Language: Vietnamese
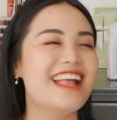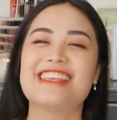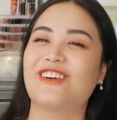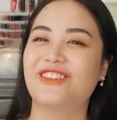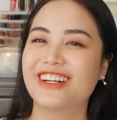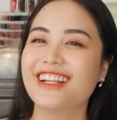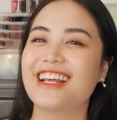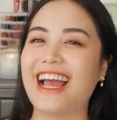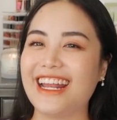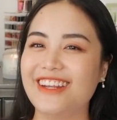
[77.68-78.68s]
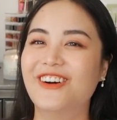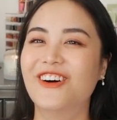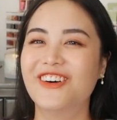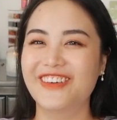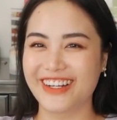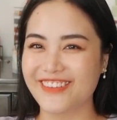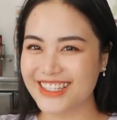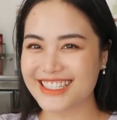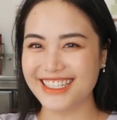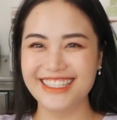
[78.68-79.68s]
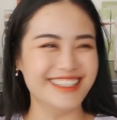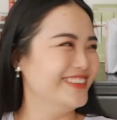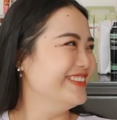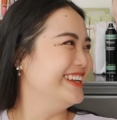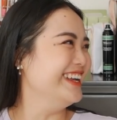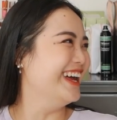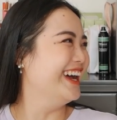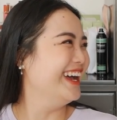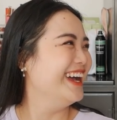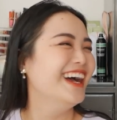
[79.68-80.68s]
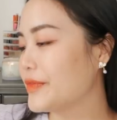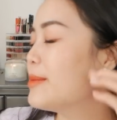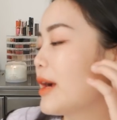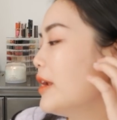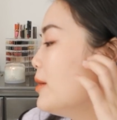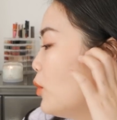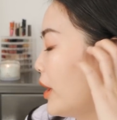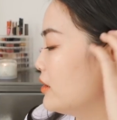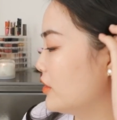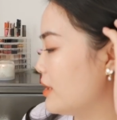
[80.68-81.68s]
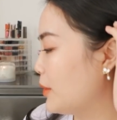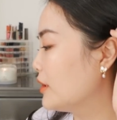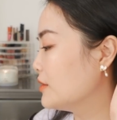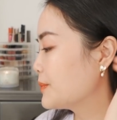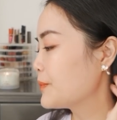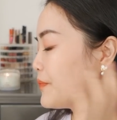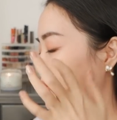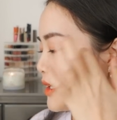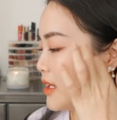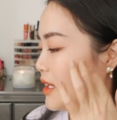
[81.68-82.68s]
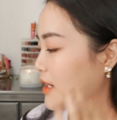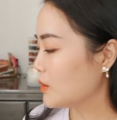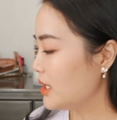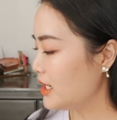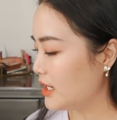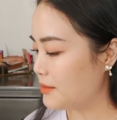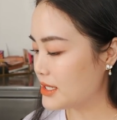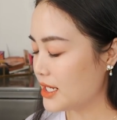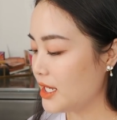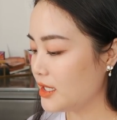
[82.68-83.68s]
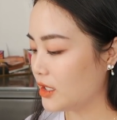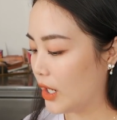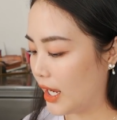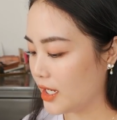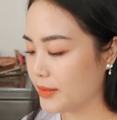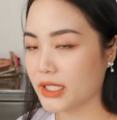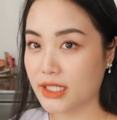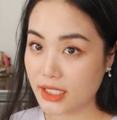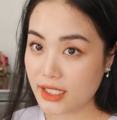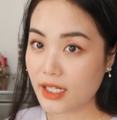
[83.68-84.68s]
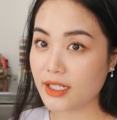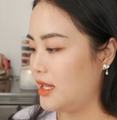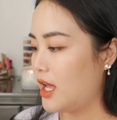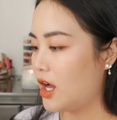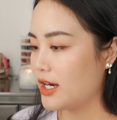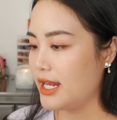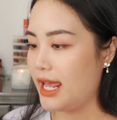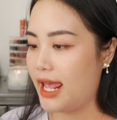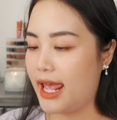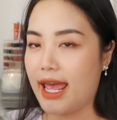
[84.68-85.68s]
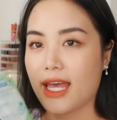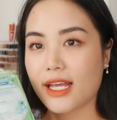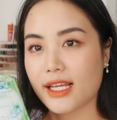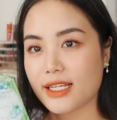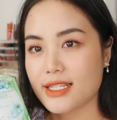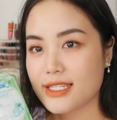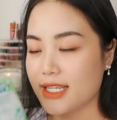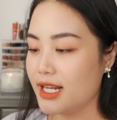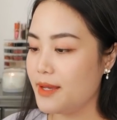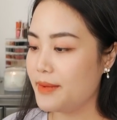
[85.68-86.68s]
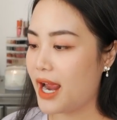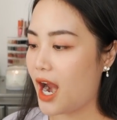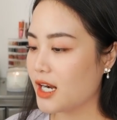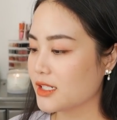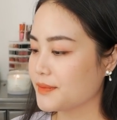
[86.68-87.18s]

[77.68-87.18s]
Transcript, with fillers: Chồng mình rất là ngại đi mua băng vệ sinh với mình á, nhưng mà có đi mua là được rồi nha mọi người. Đầu tiên thì mình sẽ đi từ loại mình thích nhất, Laurier Slim Guard.